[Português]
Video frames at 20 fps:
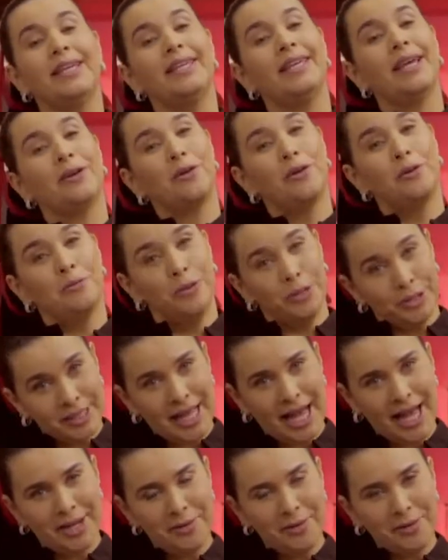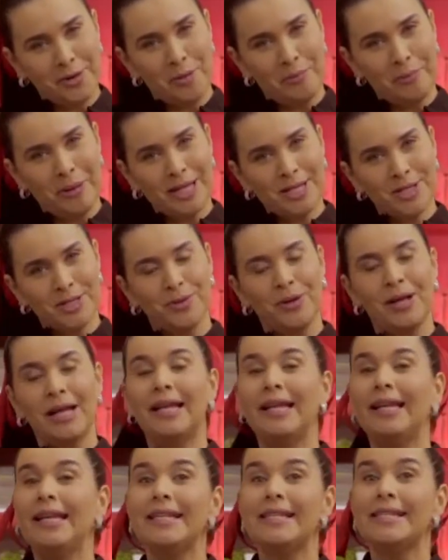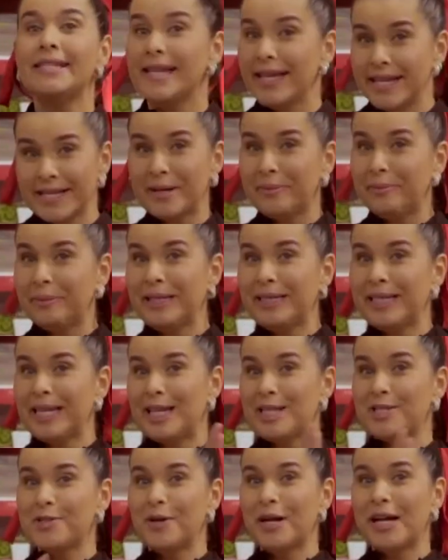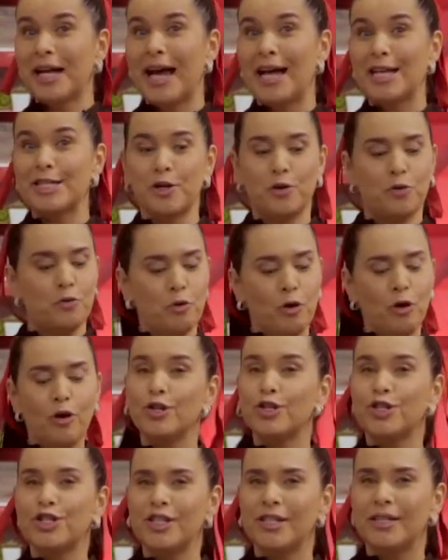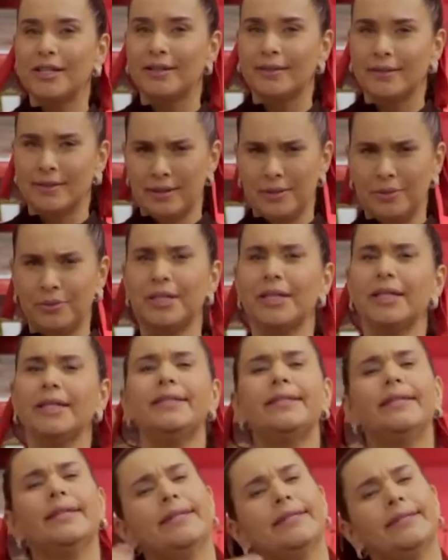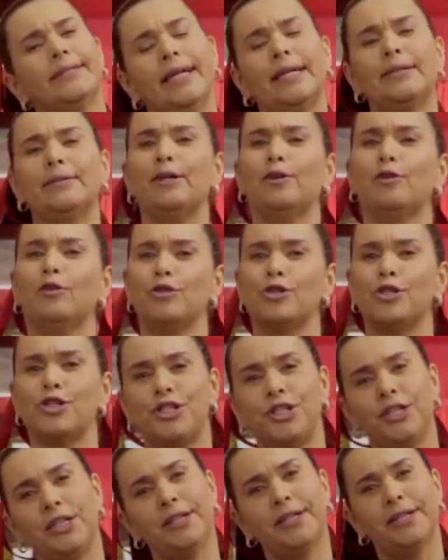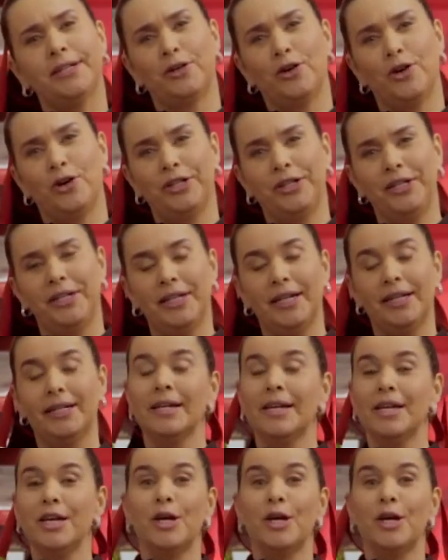E é com muito carinho que eu peço licença para entrar na sua casa com rosti. Que danada é rosti, Ana Corina?